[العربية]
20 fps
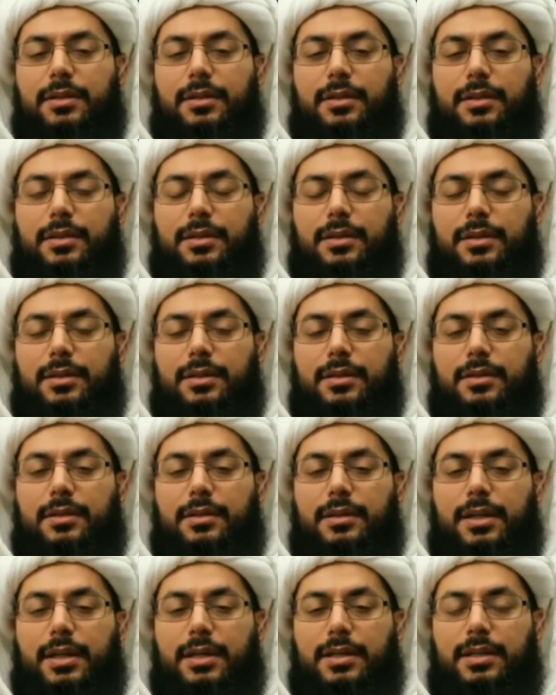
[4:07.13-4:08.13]

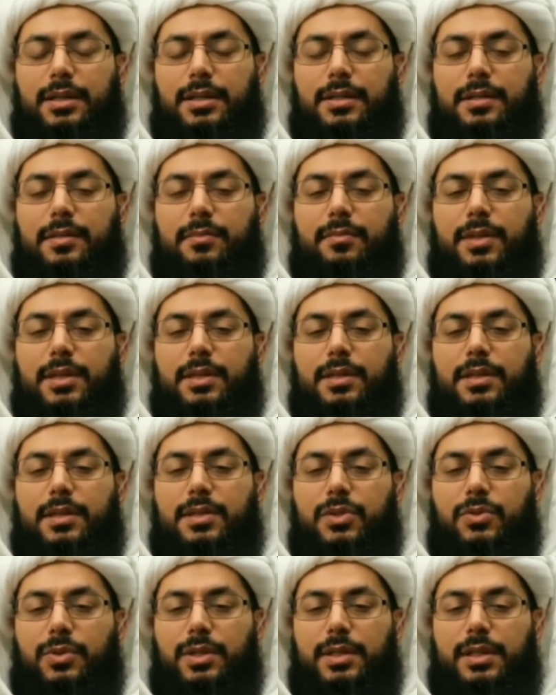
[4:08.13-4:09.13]
آه، أن يتم
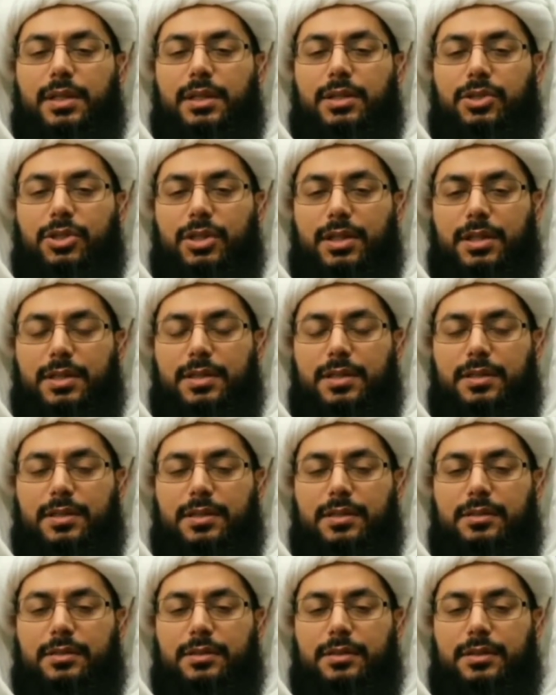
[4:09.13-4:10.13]
التصويت
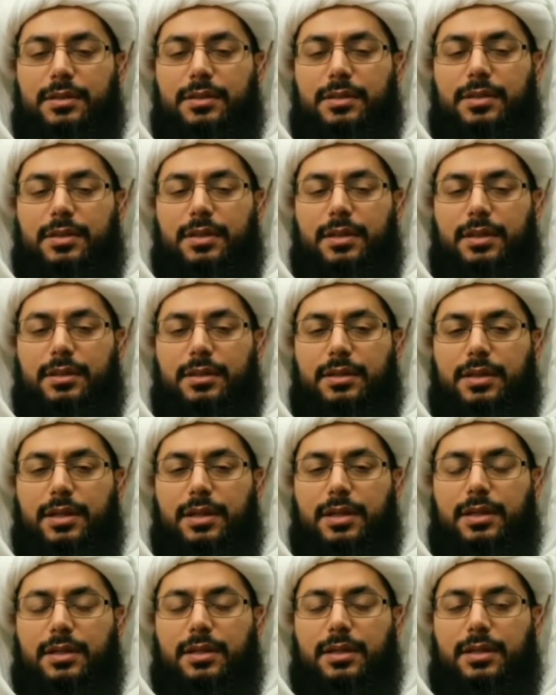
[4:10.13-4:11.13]
لشخص آه،
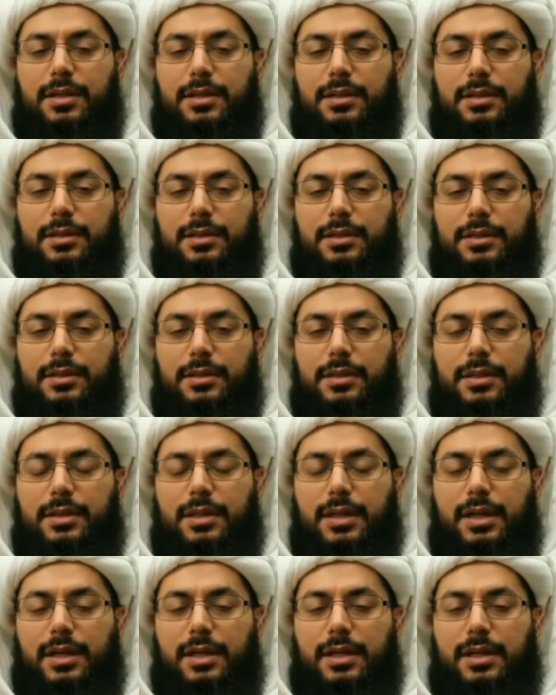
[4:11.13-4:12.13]
ترضى آه،
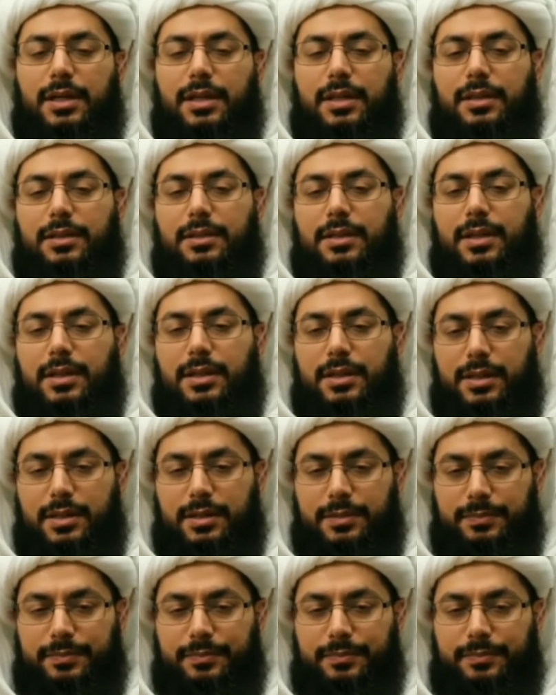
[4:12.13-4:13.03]
على هذا الطاغية